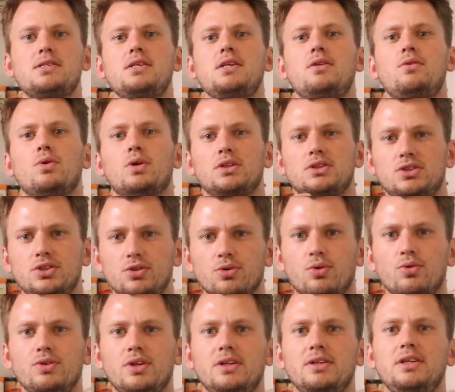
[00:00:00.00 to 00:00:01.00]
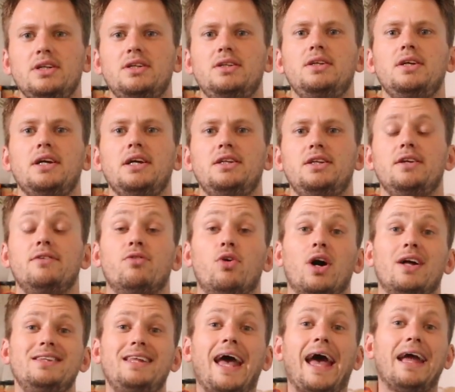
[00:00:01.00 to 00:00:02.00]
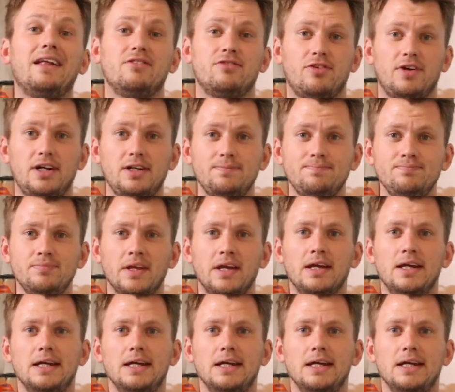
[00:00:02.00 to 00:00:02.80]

Situationen nicht die richtigen Worte einfallen,